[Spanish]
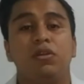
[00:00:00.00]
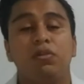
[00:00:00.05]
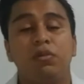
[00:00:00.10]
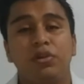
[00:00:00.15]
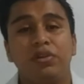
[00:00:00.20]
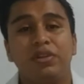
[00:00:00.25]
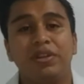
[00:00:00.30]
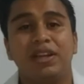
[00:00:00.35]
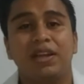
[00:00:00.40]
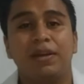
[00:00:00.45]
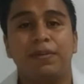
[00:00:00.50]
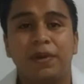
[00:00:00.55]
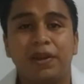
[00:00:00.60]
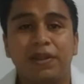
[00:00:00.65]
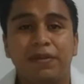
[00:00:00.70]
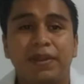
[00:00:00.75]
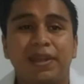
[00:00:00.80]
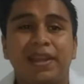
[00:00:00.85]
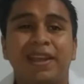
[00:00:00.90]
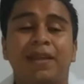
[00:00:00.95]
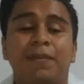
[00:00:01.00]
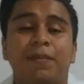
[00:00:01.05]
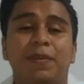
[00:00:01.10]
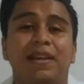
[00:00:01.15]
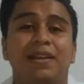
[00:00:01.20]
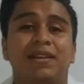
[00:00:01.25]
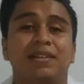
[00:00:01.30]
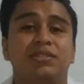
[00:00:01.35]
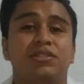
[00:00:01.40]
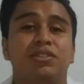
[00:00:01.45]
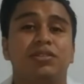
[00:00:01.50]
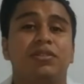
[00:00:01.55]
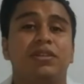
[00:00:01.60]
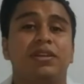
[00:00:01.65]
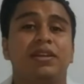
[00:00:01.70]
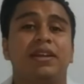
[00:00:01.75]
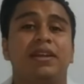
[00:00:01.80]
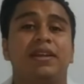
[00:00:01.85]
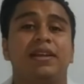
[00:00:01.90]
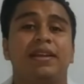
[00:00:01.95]
Luego de la breve
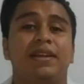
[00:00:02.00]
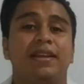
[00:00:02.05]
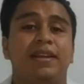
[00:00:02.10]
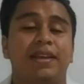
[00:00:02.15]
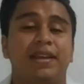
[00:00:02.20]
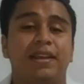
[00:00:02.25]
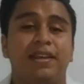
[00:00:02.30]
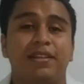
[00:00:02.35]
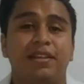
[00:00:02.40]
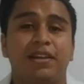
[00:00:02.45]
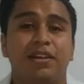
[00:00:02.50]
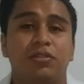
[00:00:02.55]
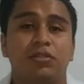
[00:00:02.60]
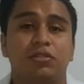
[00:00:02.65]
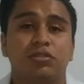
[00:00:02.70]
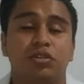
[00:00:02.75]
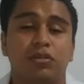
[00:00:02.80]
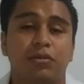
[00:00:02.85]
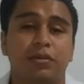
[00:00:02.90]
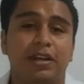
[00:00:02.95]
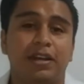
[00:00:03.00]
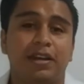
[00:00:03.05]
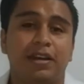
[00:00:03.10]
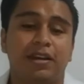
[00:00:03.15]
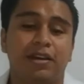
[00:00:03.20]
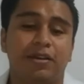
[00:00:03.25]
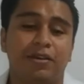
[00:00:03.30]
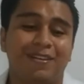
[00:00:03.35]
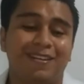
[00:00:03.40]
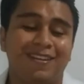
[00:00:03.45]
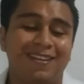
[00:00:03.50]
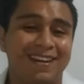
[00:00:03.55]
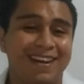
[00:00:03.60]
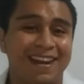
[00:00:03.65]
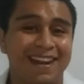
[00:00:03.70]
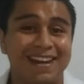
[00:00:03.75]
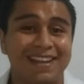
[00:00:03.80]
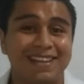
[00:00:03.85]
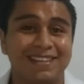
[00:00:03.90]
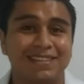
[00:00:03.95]
explicación que les he dado sobre
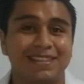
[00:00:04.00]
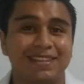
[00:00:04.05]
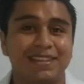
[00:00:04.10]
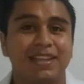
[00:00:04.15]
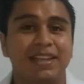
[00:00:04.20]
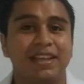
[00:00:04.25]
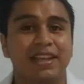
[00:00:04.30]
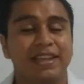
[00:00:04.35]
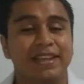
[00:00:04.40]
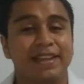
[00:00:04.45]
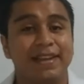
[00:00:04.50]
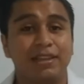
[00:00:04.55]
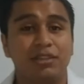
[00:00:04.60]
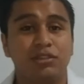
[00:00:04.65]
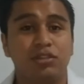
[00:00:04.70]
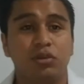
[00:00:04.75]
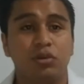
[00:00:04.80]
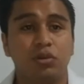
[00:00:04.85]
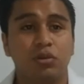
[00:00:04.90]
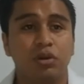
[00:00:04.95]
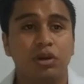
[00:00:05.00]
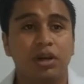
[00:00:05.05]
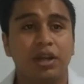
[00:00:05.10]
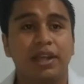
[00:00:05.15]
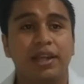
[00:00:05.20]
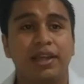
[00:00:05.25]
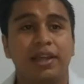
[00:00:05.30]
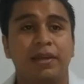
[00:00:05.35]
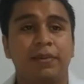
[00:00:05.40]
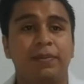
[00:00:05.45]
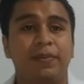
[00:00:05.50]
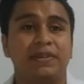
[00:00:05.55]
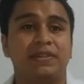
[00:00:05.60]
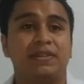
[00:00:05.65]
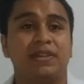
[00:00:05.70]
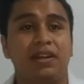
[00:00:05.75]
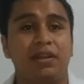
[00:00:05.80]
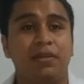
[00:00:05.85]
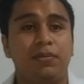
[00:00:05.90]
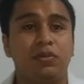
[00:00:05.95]
la leche y el yogur,
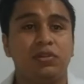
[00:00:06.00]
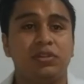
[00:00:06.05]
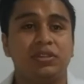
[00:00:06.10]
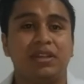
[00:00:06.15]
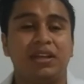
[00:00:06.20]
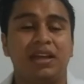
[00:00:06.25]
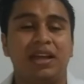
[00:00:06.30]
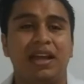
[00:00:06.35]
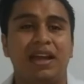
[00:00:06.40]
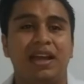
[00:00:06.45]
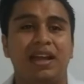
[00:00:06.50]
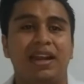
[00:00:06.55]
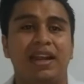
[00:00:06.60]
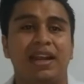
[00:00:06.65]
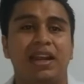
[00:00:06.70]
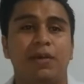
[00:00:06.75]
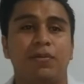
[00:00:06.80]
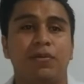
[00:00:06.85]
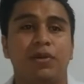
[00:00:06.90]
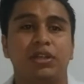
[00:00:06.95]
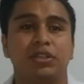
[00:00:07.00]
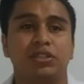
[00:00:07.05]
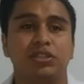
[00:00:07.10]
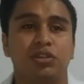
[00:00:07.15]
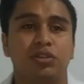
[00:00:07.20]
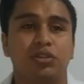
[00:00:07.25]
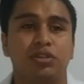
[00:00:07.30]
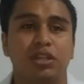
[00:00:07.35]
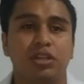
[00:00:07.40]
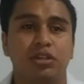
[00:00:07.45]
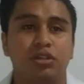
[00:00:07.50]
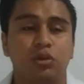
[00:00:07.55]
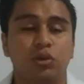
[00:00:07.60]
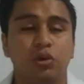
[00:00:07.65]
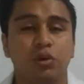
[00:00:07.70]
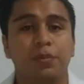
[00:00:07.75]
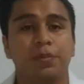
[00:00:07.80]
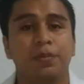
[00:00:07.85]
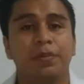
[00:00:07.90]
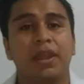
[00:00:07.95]
empezaremos a la elaboración del
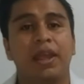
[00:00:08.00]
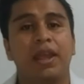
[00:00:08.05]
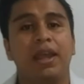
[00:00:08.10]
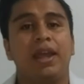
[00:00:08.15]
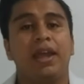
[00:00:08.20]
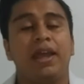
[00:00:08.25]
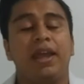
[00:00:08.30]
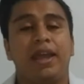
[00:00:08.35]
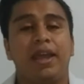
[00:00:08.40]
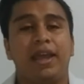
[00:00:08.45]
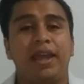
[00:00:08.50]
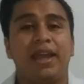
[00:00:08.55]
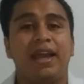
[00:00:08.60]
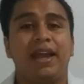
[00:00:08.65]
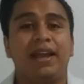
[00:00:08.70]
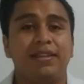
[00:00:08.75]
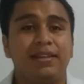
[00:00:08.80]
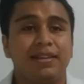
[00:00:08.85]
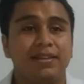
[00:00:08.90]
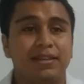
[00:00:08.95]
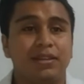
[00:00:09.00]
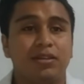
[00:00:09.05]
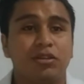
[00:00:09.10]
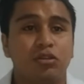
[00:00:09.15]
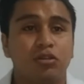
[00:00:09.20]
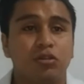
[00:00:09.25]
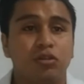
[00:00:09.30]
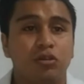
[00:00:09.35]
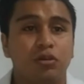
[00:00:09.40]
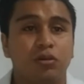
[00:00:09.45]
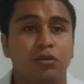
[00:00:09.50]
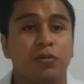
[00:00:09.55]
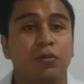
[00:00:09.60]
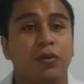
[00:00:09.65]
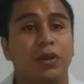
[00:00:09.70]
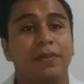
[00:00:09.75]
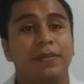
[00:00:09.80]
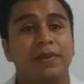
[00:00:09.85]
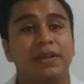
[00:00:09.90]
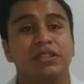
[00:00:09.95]
yogur. Eh, antes de todo
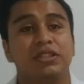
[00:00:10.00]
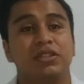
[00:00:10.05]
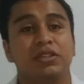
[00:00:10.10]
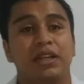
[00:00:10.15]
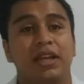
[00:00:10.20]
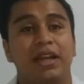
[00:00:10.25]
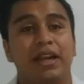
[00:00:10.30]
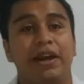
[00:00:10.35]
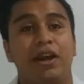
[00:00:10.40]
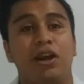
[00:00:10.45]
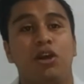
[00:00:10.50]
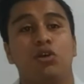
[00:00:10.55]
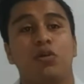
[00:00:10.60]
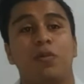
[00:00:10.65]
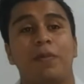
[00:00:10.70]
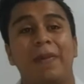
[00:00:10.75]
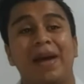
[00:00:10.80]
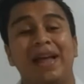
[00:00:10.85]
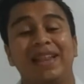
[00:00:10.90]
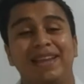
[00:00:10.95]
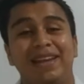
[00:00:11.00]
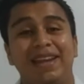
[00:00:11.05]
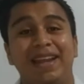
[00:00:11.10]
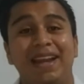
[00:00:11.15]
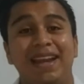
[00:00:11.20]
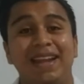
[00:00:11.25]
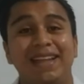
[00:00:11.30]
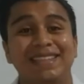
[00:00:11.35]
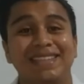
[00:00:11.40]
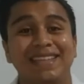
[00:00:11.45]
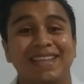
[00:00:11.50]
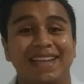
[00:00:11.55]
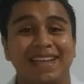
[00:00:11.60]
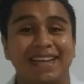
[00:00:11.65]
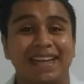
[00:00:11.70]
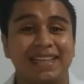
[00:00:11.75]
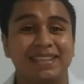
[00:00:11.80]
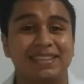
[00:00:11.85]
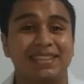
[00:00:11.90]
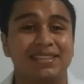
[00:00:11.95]
voy a mencionar los materiales
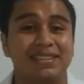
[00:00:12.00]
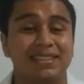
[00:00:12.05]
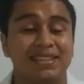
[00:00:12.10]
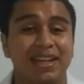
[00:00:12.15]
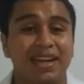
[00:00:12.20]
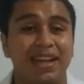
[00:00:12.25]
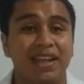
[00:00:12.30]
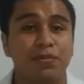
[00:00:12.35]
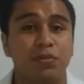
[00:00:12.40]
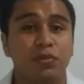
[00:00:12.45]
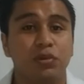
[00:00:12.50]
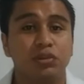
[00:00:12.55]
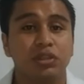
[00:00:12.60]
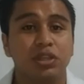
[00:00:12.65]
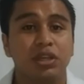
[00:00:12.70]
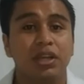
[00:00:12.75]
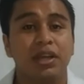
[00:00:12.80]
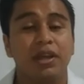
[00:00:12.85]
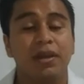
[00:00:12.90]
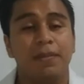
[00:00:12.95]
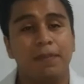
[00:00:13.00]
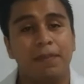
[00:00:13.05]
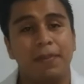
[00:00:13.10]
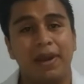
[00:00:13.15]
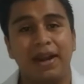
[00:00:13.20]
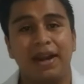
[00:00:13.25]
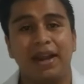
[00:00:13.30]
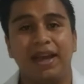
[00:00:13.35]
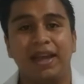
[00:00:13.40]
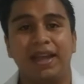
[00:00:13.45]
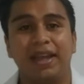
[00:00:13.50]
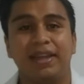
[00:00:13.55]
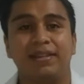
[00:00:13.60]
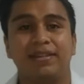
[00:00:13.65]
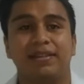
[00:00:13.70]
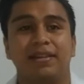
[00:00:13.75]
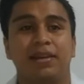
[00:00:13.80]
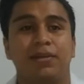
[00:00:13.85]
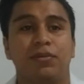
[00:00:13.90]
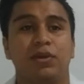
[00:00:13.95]
que necesitaremos para
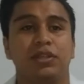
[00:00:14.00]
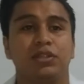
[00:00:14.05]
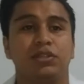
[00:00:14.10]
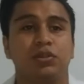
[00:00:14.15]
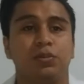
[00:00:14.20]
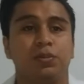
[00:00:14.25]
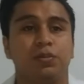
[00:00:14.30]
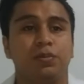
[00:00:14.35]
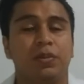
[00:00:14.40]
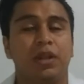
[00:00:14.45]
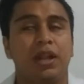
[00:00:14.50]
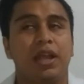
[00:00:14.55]
esta elaboración.